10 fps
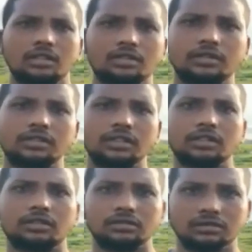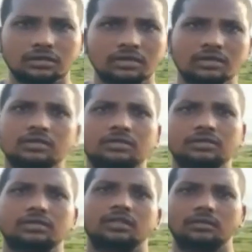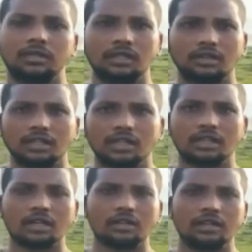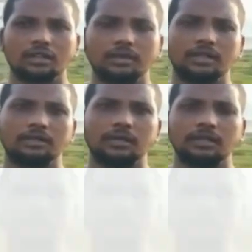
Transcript: ఎక్కువ వచ్చి అతను మంటల్లోనే ఆ కార్లోనే ఇరుకపోయినాడు మంటలు